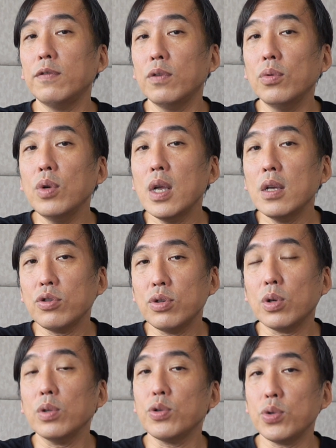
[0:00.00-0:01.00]
福
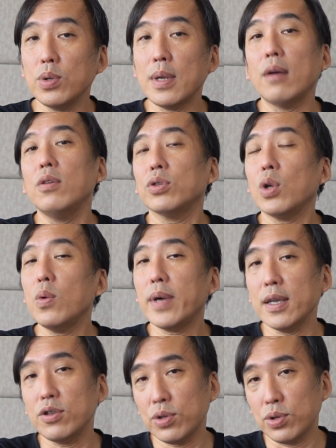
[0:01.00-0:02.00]
施工的需要，都
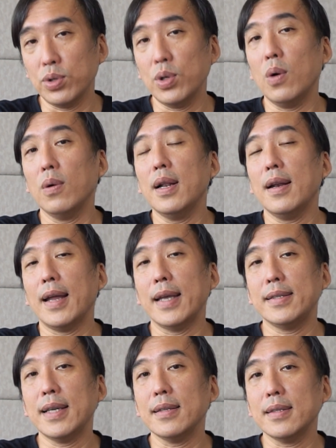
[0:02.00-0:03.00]
可以使用来
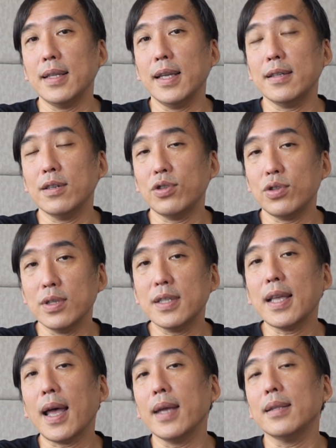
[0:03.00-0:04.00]
这样子的一个食
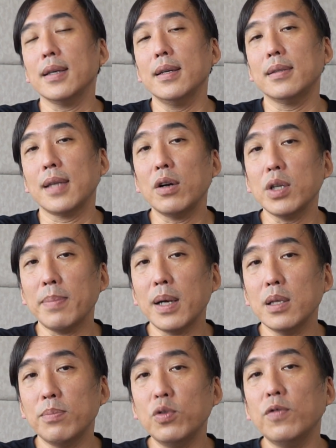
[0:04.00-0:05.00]
材的调理包
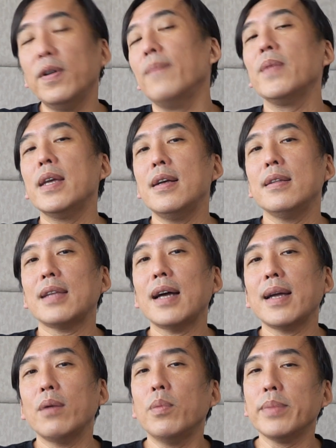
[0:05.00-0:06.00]
的部分。当
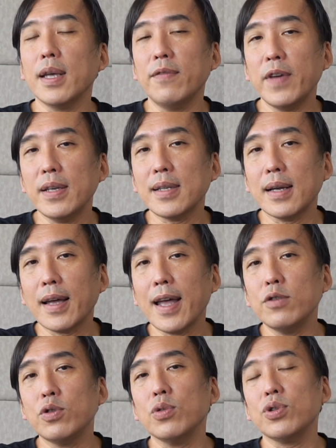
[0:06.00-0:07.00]
然，我们也非常
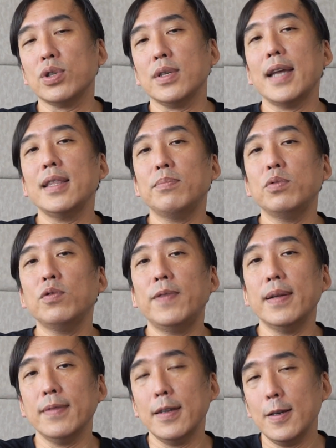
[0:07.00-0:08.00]
看重食安的部
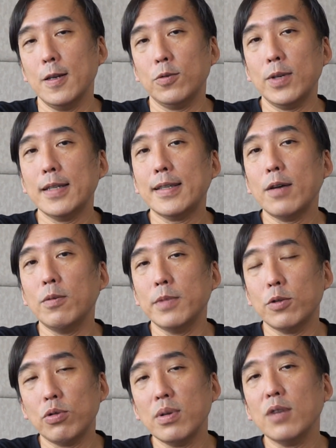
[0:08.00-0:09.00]
分，所以在我们
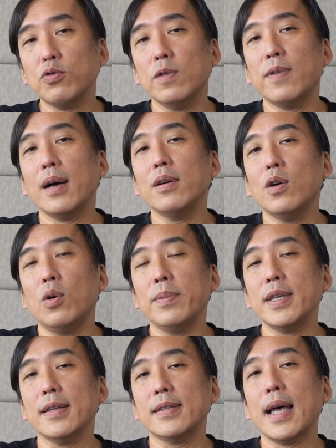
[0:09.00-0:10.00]
的中央厨房，我
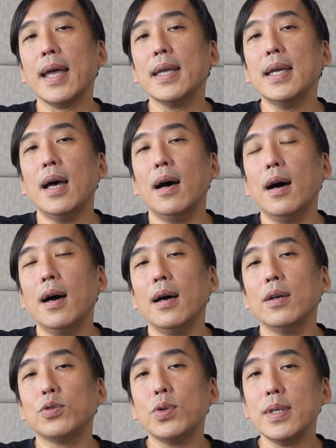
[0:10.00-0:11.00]
们也在
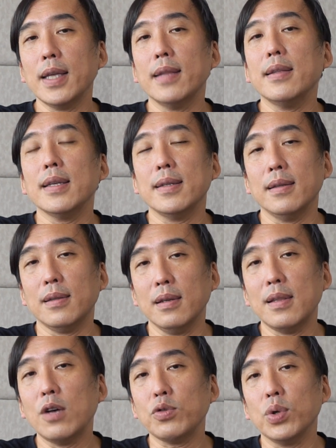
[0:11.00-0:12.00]
呃去年也得
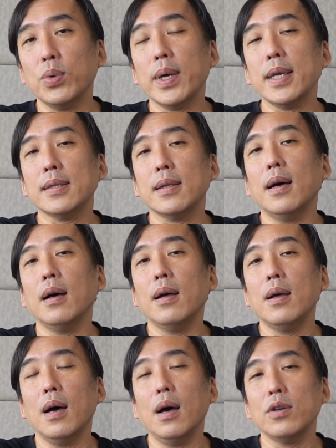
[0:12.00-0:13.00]
到所谓的
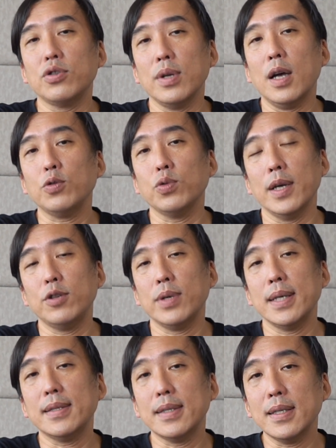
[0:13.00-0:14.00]
呃食药署
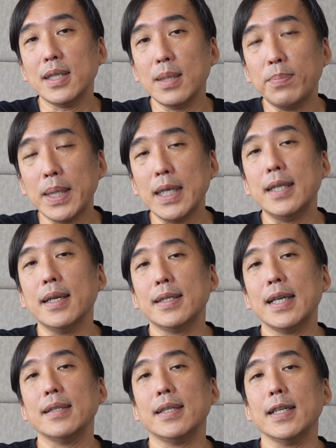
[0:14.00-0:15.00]
HACCP 的
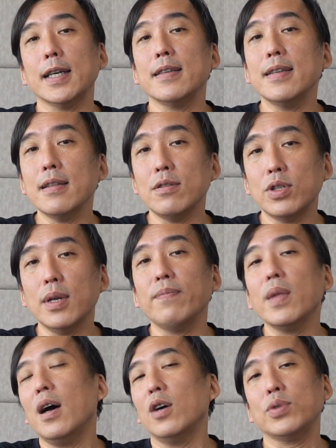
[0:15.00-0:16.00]
这样子一个验证。
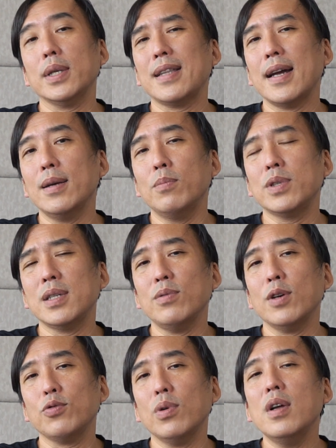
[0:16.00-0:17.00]
好，所以当然我们希
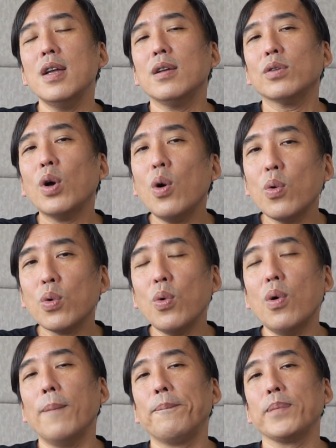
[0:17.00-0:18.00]
望说透
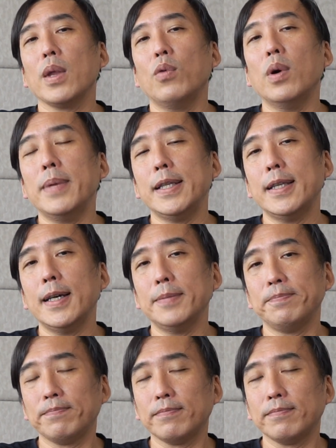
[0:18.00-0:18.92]
过我们的。